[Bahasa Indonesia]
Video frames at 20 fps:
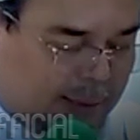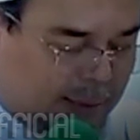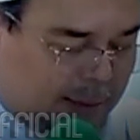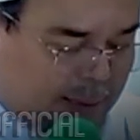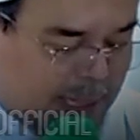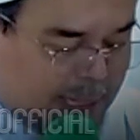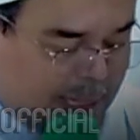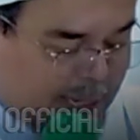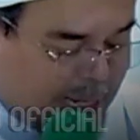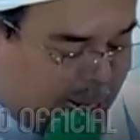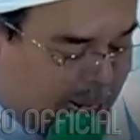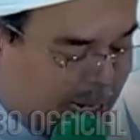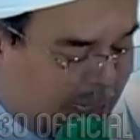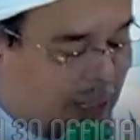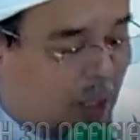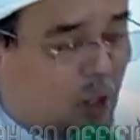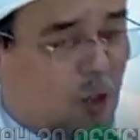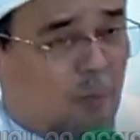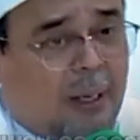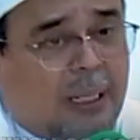Karena
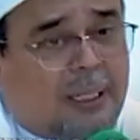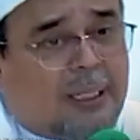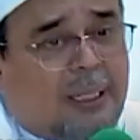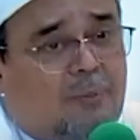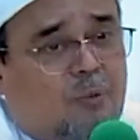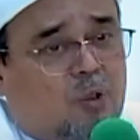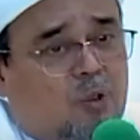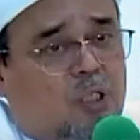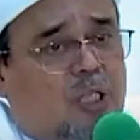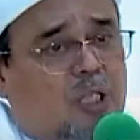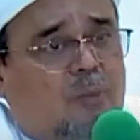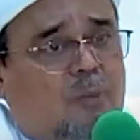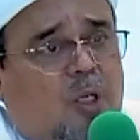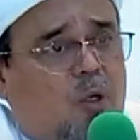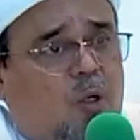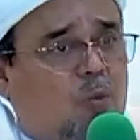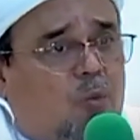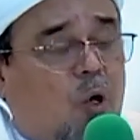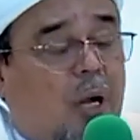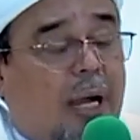ada obat yang mesti
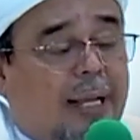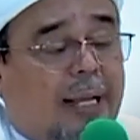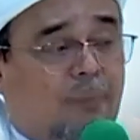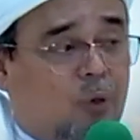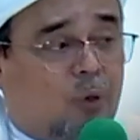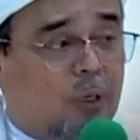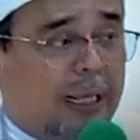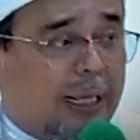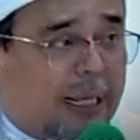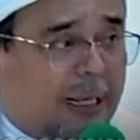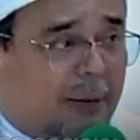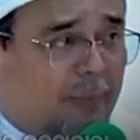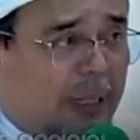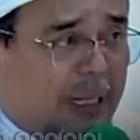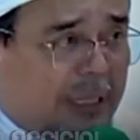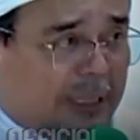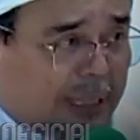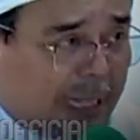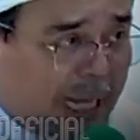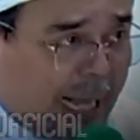diminum. Doain Bu ya
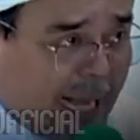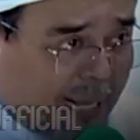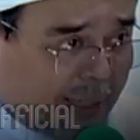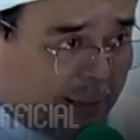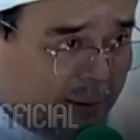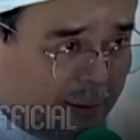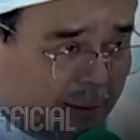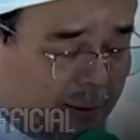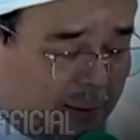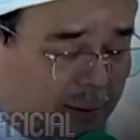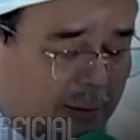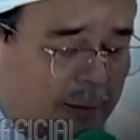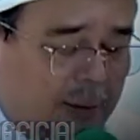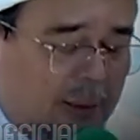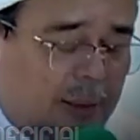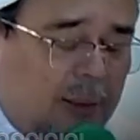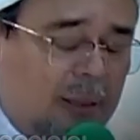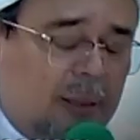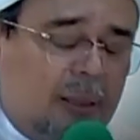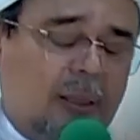biar sehat.
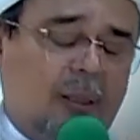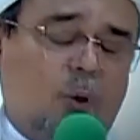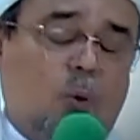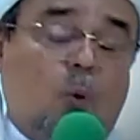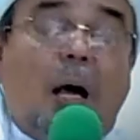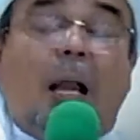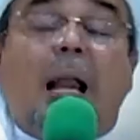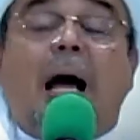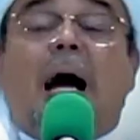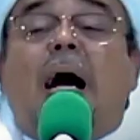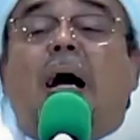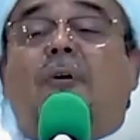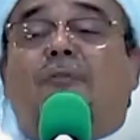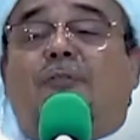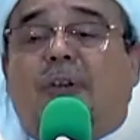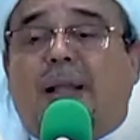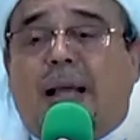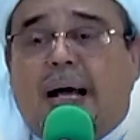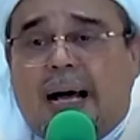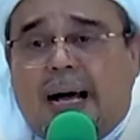Wal
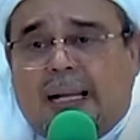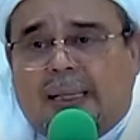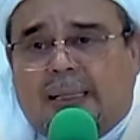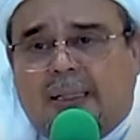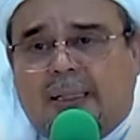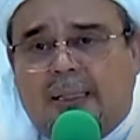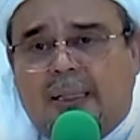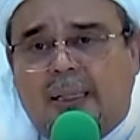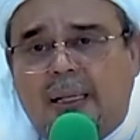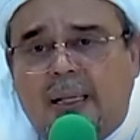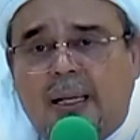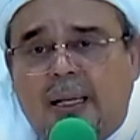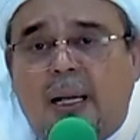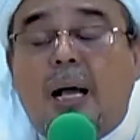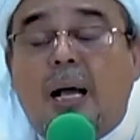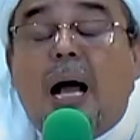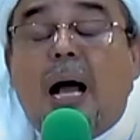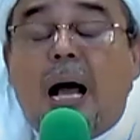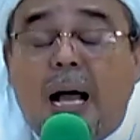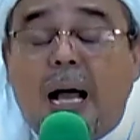afiat.
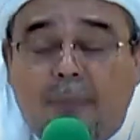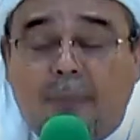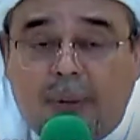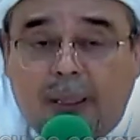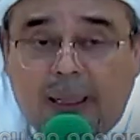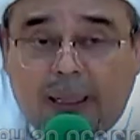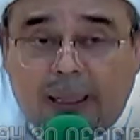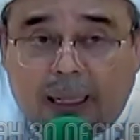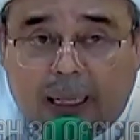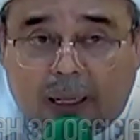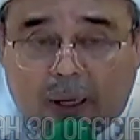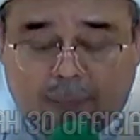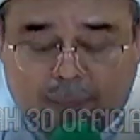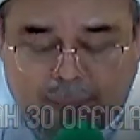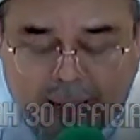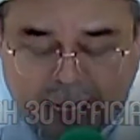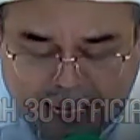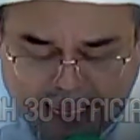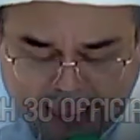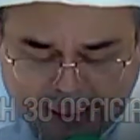Amin ya
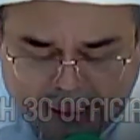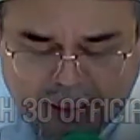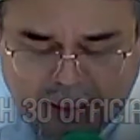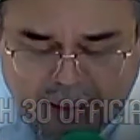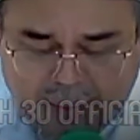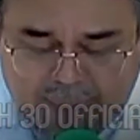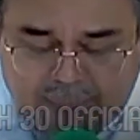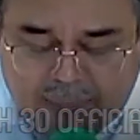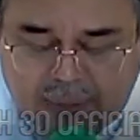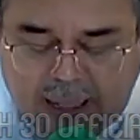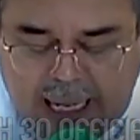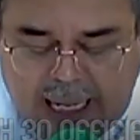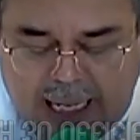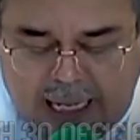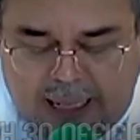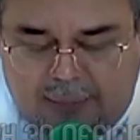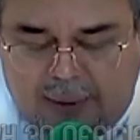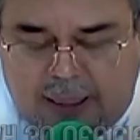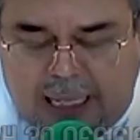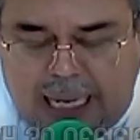Rabbal
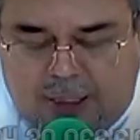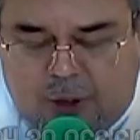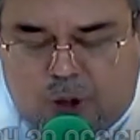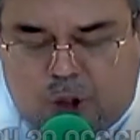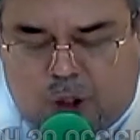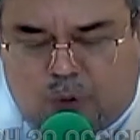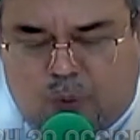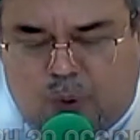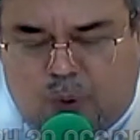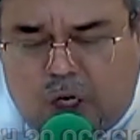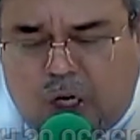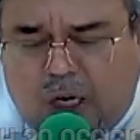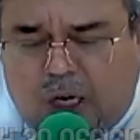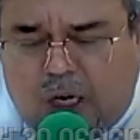Alamin. Lanjut Bu.